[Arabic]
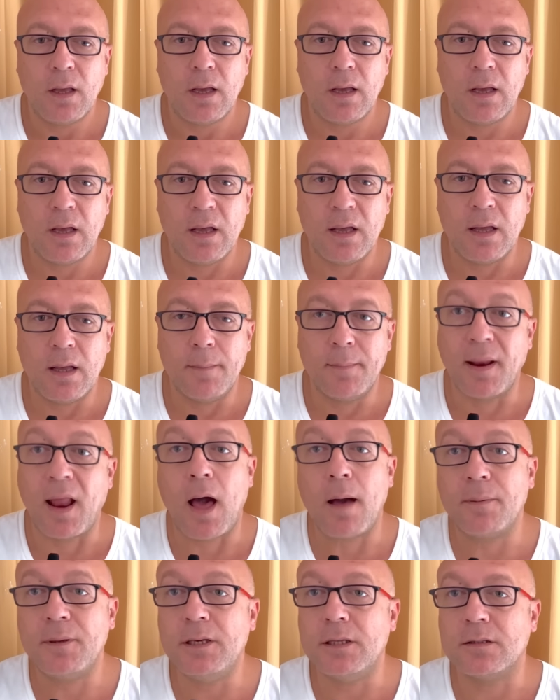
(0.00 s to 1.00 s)

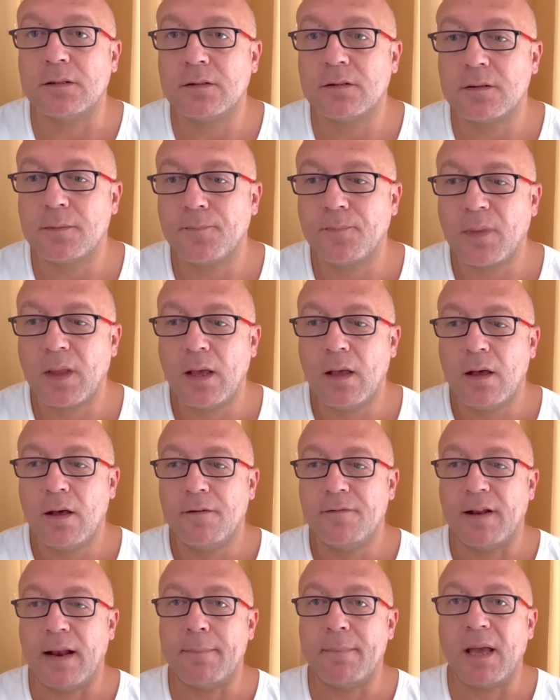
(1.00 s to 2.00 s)
بالحبيط
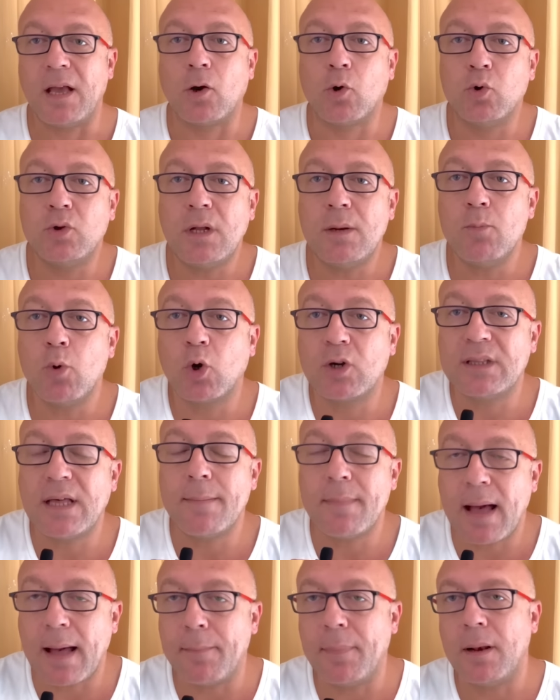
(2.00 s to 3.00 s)
فلما يكون
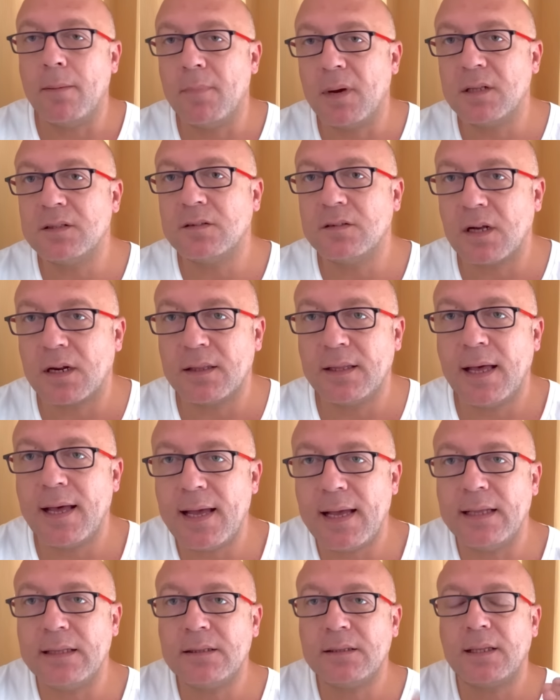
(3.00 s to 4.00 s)
المجتمع بالمنظر
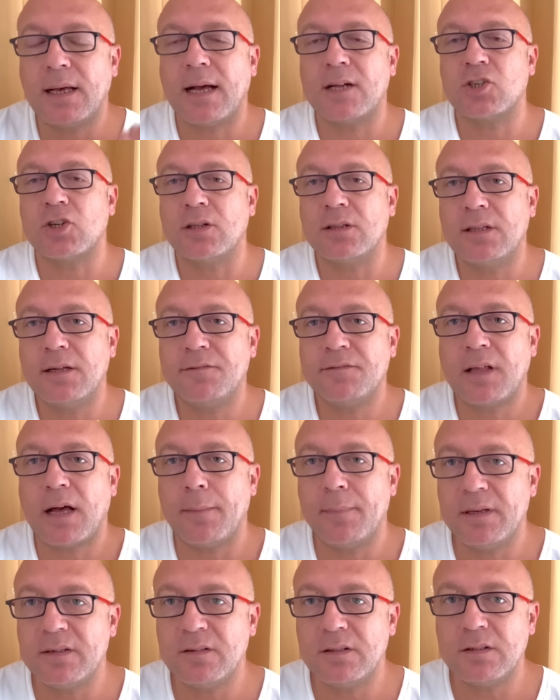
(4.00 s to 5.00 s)
ده انت عشان
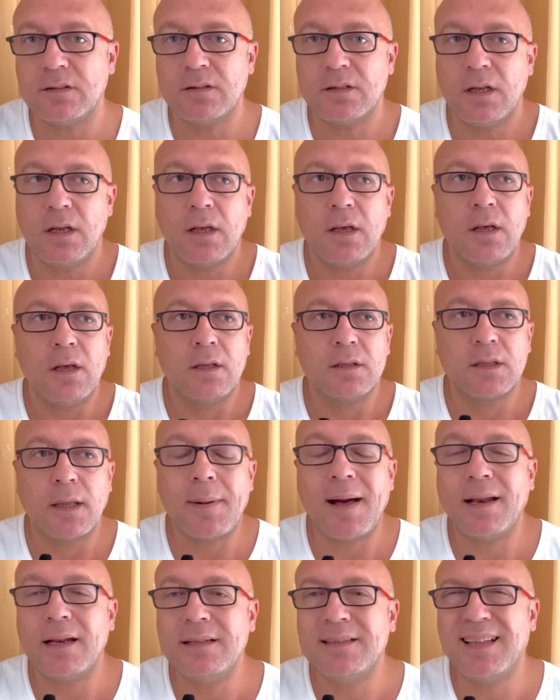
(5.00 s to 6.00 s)
تفتح بيزنس
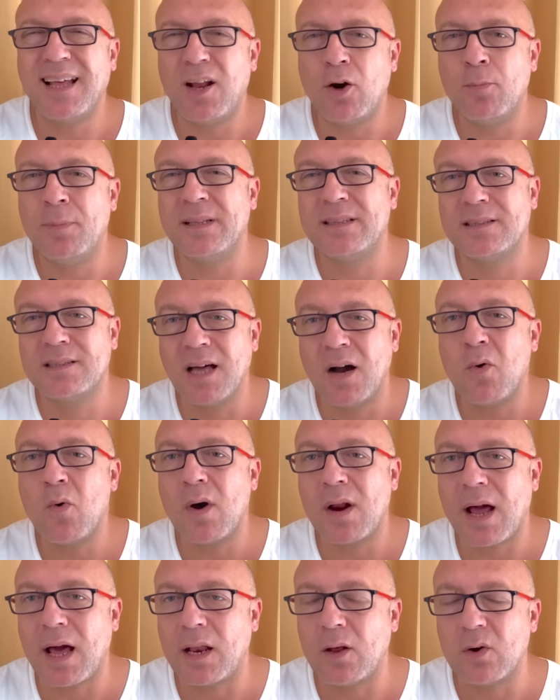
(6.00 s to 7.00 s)
طبعا انت لو
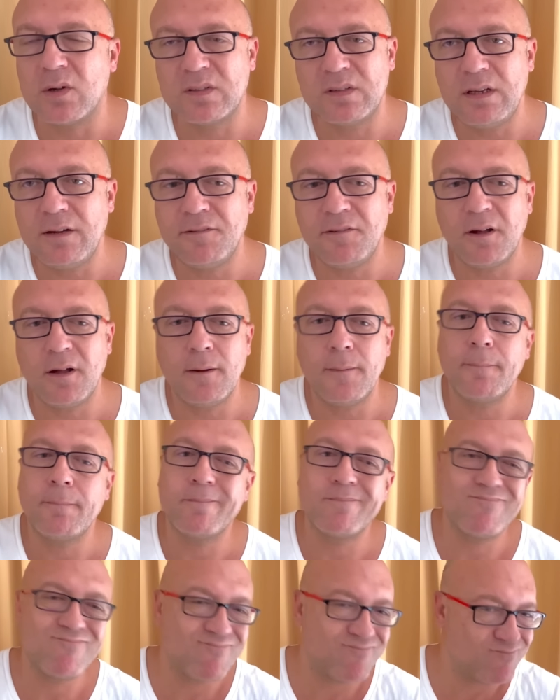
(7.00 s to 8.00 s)
بتدور على وظيفه
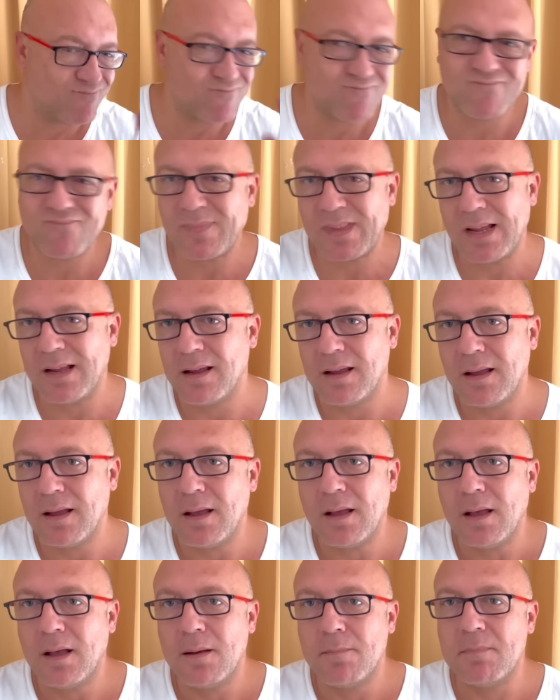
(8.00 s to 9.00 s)

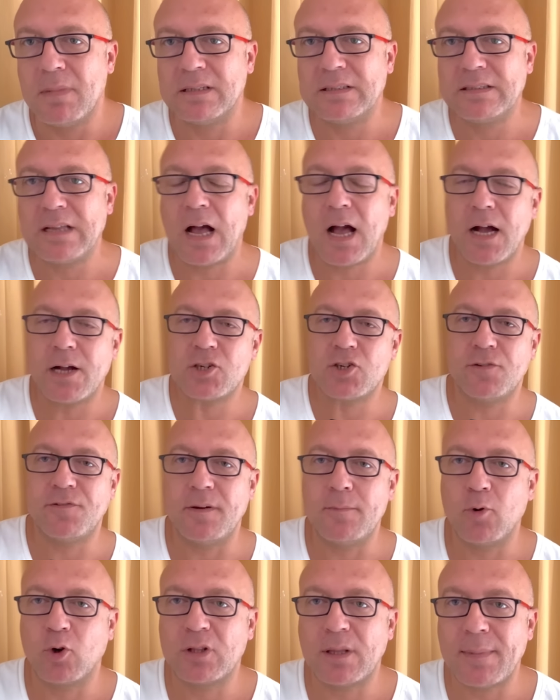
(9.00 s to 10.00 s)
ما انصحكش في
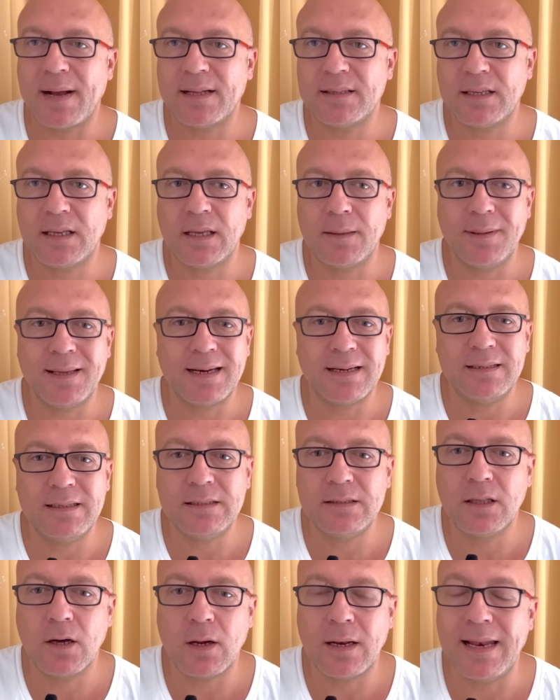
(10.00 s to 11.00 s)
المجتمعات الكبيره
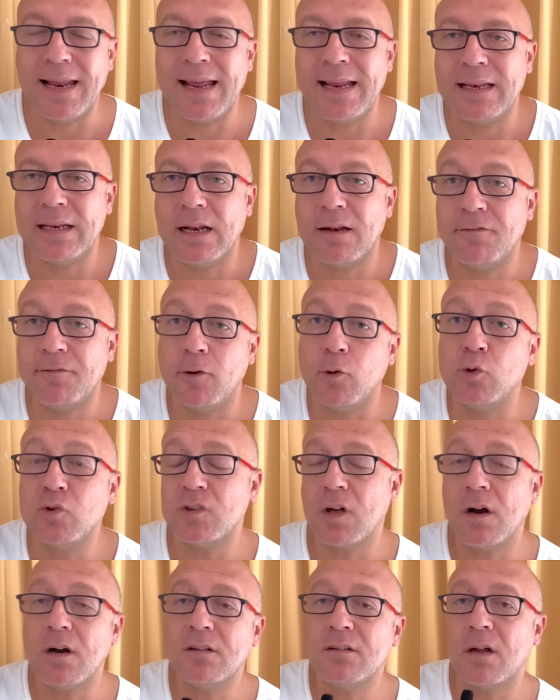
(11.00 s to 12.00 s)
دي لان
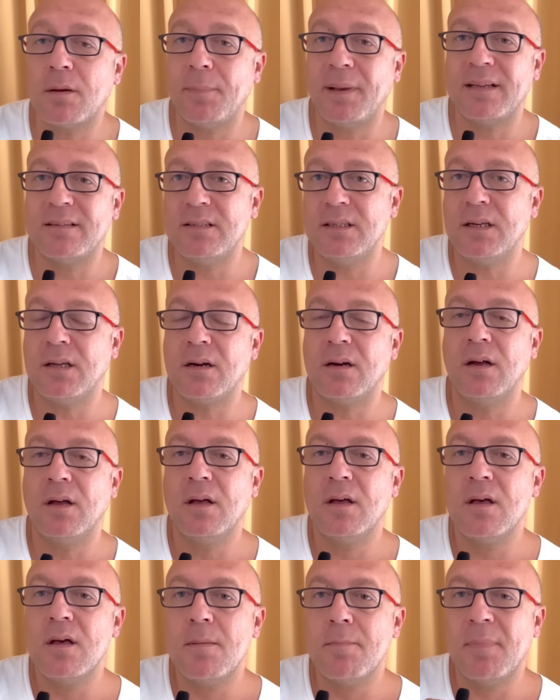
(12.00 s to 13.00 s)
الفلوس اكتر بكتير
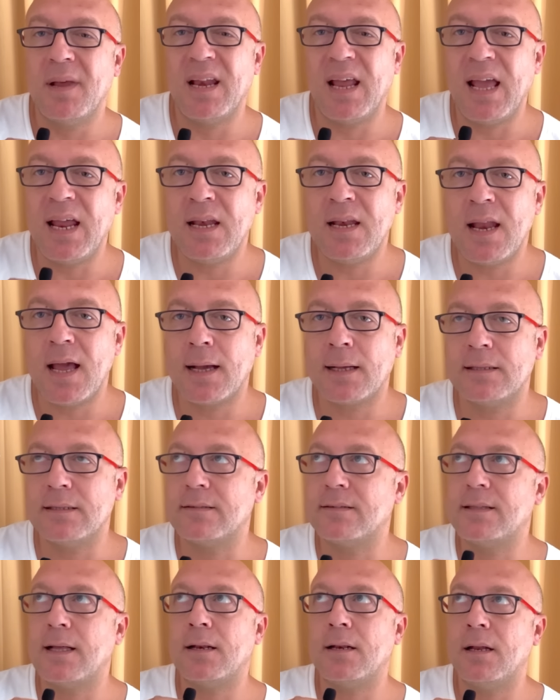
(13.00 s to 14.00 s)
من انك
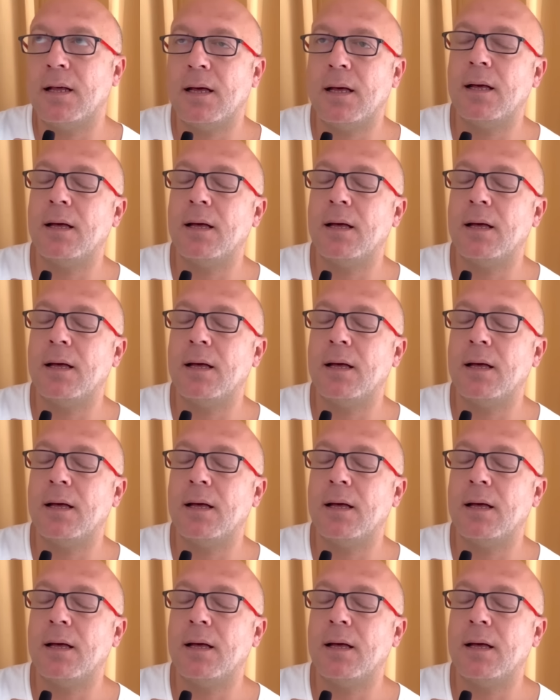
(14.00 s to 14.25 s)
تستنى